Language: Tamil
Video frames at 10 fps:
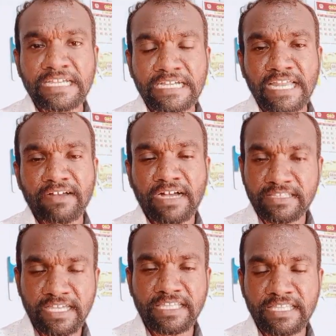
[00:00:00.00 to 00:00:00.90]
லிங்க்லேயே
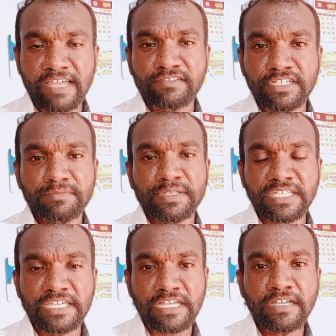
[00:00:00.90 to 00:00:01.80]
அதே இதிலே வந்துட்டு
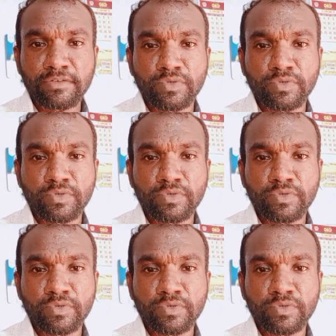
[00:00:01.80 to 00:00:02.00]
பார்த்தீங்கன்னா